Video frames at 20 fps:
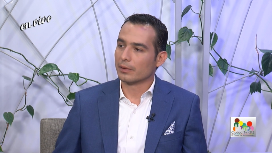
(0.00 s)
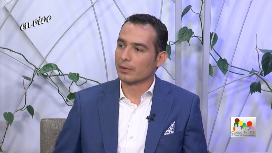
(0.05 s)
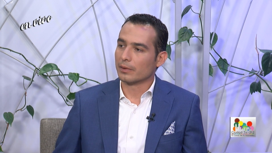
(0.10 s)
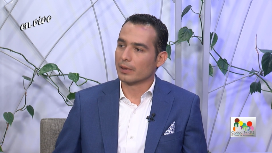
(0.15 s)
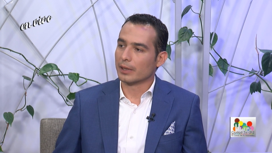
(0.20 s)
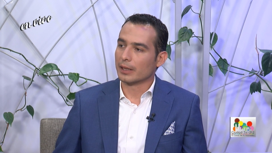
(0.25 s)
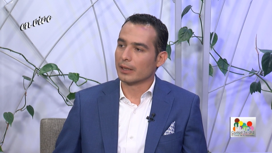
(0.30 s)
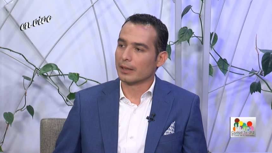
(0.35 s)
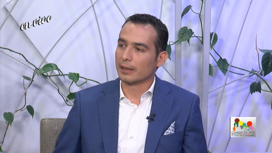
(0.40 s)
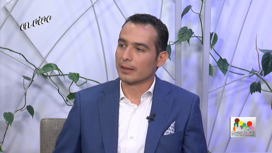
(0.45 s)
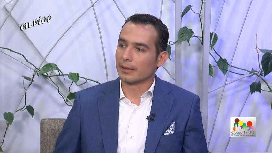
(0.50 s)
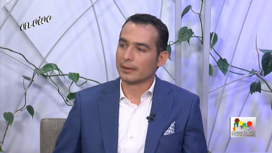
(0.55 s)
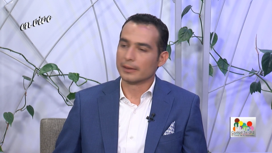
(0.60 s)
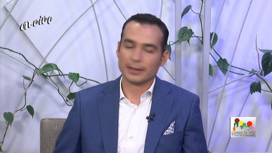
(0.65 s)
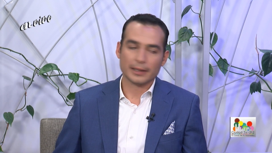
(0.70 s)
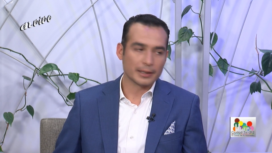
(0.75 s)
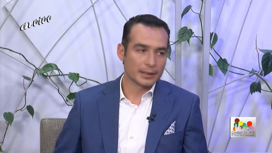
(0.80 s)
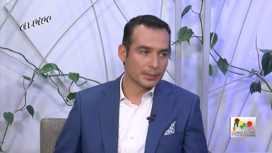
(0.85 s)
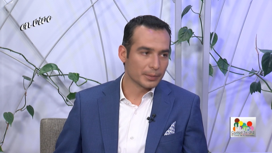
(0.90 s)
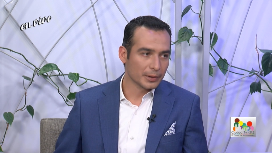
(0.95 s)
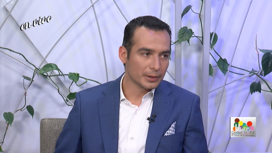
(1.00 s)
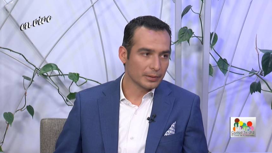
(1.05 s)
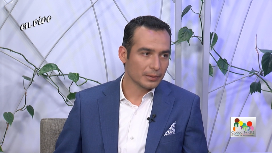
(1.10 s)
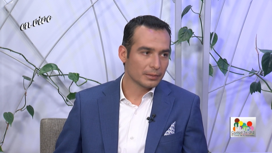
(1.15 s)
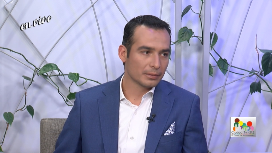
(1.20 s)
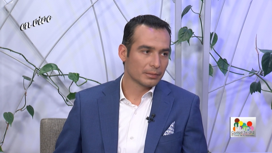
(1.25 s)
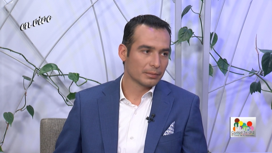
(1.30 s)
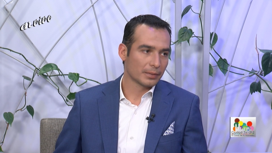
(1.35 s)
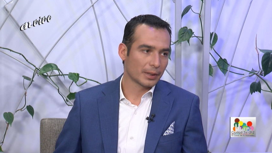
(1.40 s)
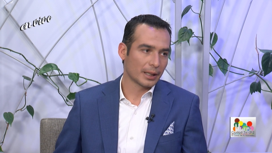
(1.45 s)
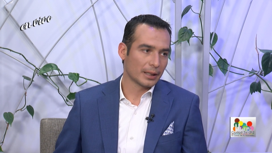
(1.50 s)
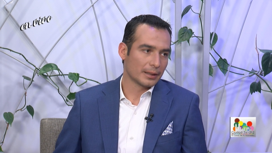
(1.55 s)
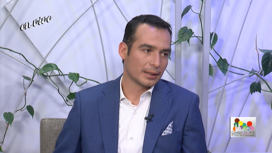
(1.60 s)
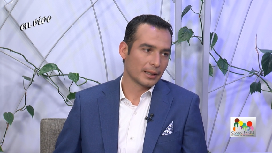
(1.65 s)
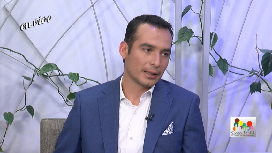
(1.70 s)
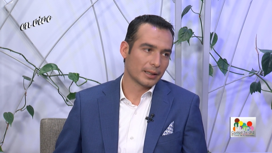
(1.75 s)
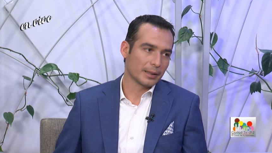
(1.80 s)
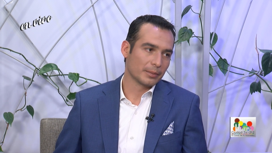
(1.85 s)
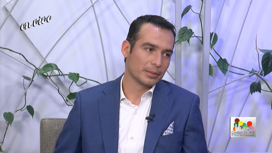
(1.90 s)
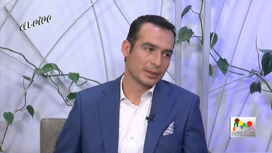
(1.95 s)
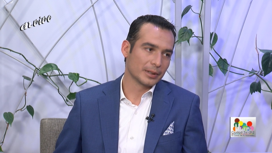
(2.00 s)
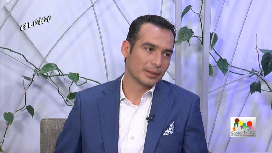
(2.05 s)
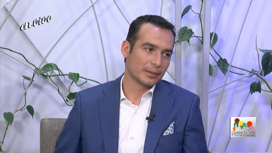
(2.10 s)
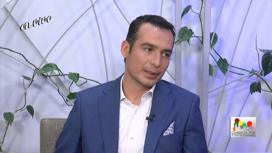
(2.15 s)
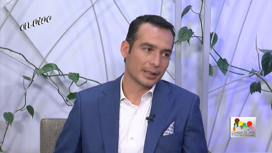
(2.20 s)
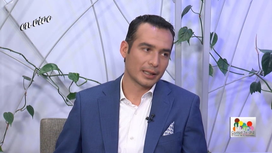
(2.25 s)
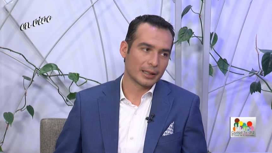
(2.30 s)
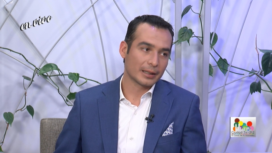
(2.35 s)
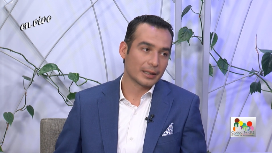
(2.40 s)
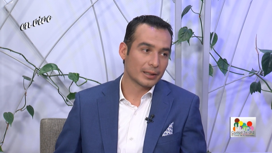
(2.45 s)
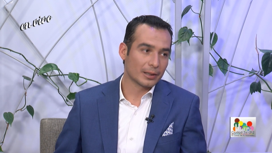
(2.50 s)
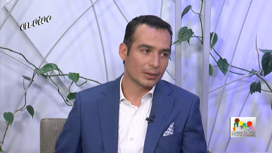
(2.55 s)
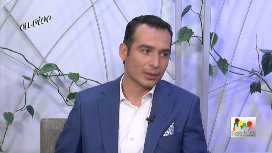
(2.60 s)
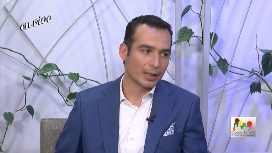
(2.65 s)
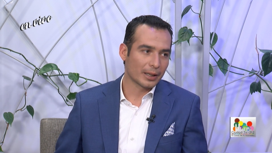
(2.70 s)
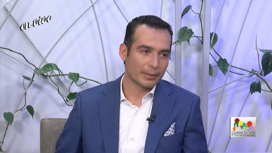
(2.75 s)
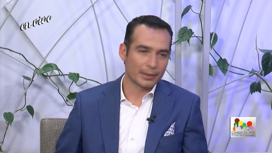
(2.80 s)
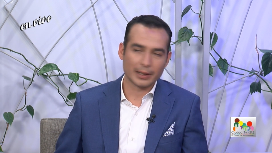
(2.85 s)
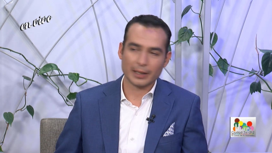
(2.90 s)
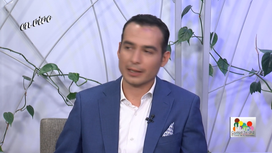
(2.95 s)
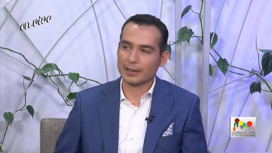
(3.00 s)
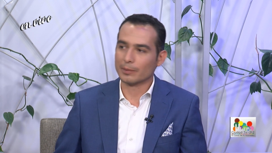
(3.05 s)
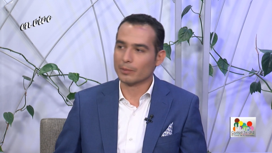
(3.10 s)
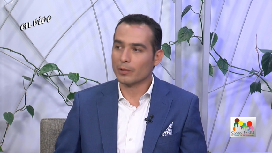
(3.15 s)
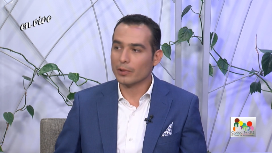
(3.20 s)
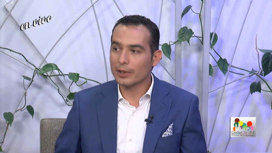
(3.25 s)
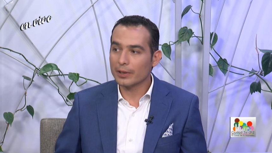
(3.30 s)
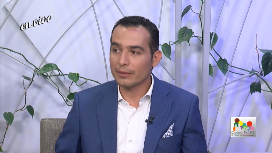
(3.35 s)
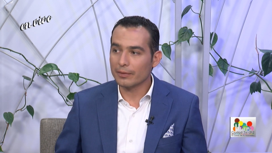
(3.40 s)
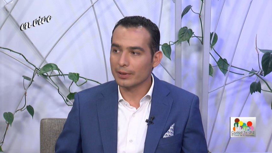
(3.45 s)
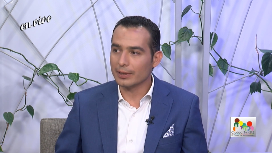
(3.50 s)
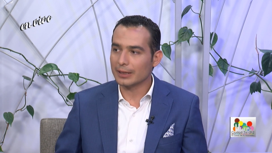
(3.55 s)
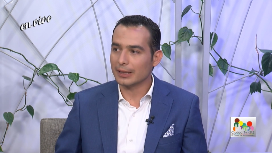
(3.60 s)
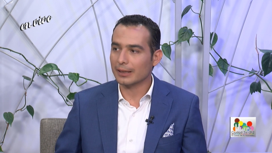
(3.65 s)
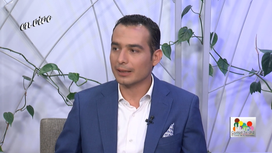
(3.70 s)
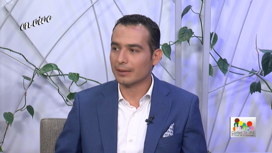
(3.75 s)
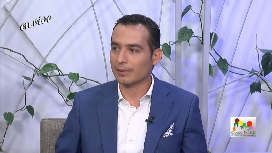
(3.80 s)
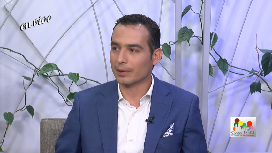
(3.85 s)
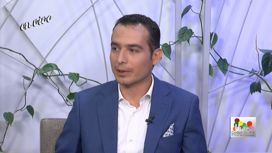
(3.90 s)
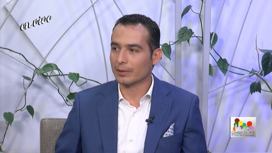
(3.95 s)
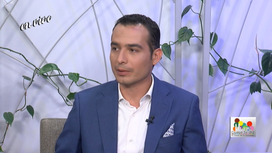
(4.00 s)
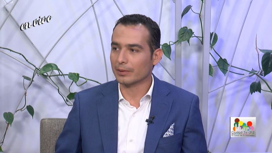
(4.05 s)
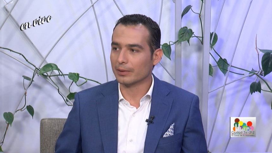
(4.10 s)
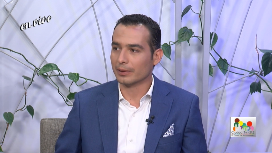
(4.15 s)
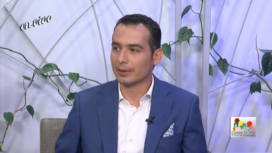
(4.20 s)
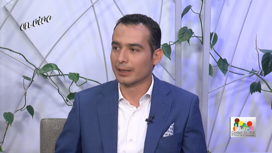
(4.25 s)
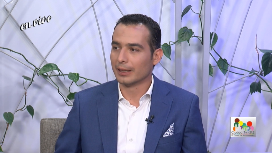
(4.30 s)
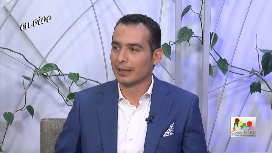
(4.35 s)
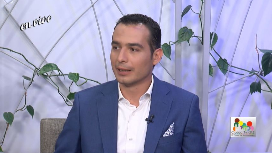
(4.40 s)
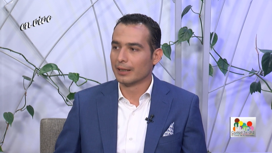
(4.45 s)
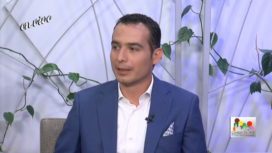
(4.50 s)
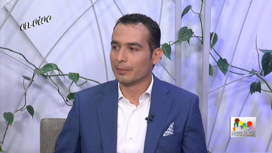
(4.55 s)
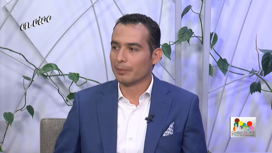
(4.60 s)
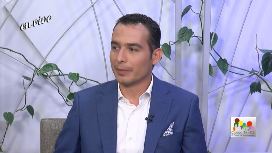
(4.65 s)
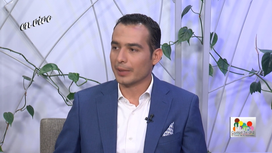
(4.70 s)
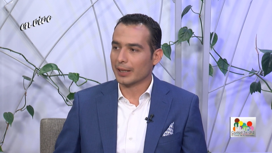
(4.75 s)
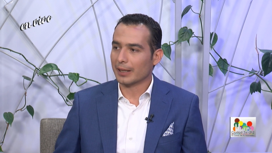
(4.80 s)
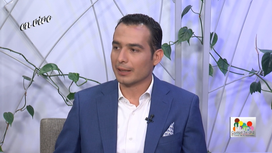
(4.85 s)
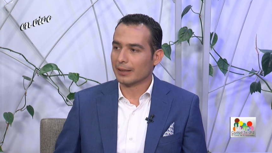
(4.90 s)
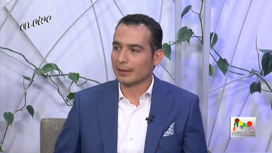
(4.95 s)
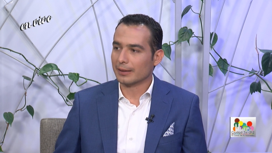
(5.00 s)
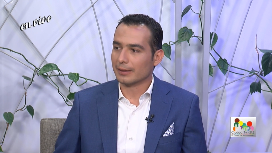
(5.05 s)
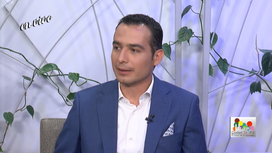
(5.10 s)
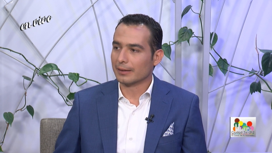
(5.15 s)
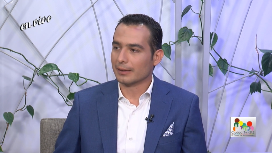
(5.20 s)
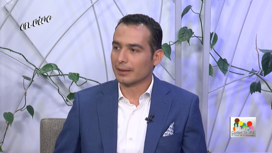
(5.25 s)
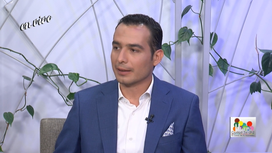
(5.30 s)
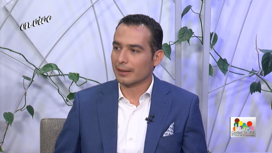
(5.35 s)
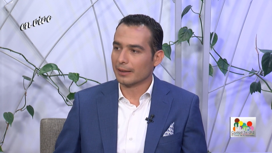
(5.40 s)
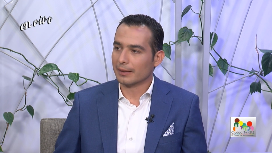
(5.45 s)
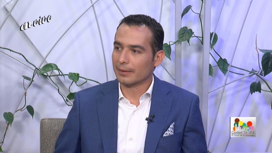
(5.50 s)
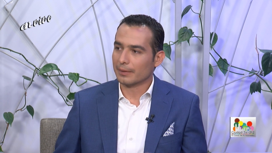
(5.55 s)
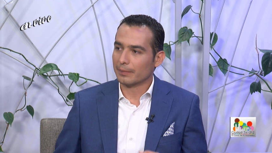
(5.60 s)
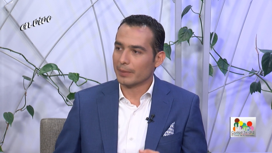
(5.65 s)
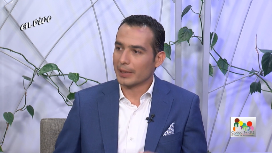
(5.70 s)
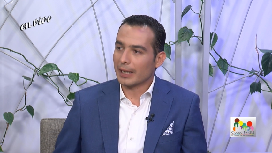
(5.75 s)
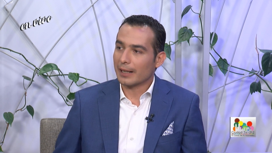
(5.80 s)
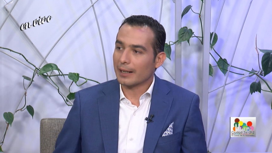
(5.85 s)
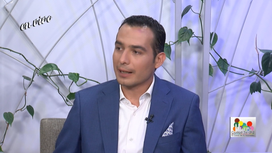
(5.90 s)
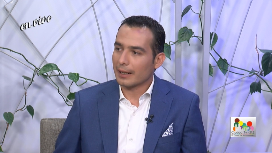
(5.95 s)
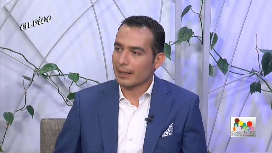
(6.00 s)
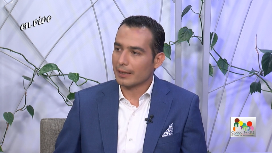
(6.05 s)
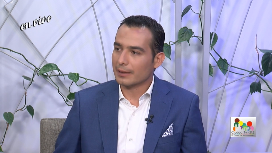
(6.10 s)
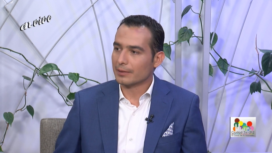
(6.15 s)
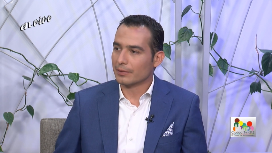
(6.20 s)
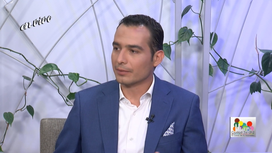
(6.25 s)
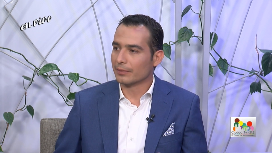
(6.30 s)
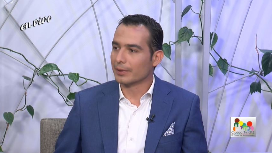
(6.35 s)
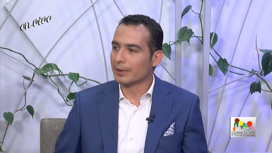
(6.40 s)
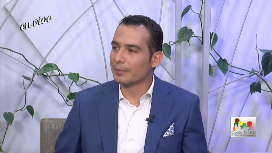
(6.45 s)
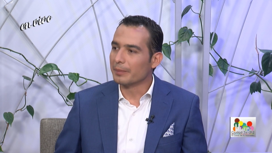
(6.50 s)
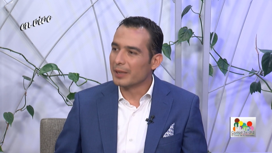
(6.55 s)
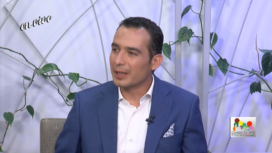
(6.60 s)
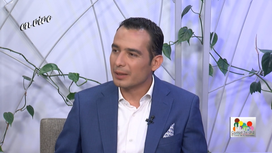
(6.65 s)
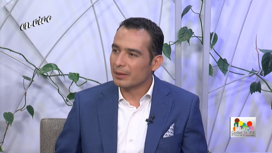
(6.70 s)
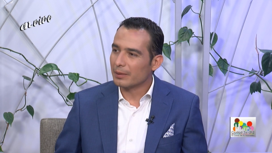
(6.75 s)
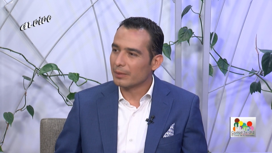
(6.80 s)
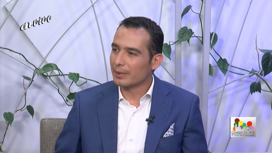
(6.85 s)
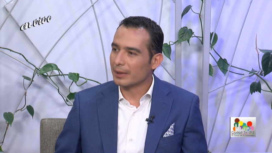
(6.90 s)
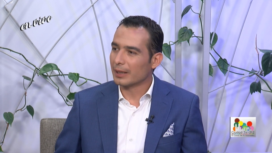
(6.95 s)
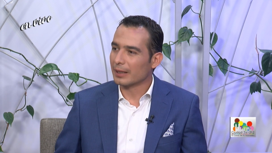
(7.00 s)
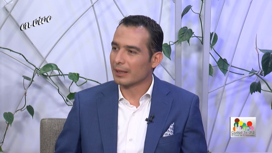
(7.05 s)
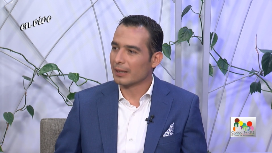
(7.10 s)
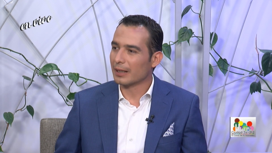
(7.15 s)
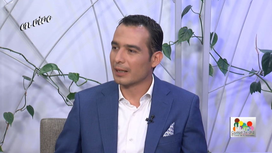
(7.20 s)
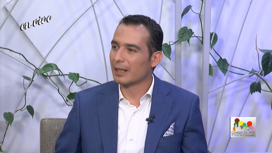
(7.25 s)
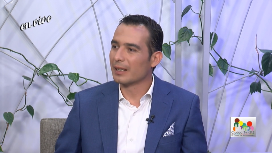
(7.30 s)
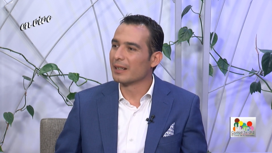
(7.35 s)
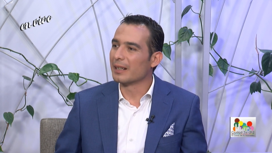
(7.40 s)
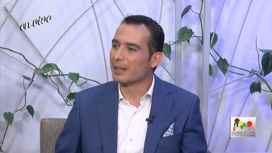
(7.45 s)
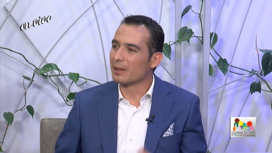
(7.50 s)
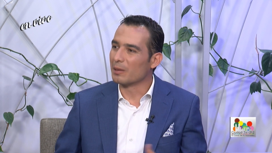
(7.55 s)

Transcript: lo del sismo, gente que pues de verdad te toca ver y es muy difícil luego ver el, ver la cara de sufrimiento, ver Hacer la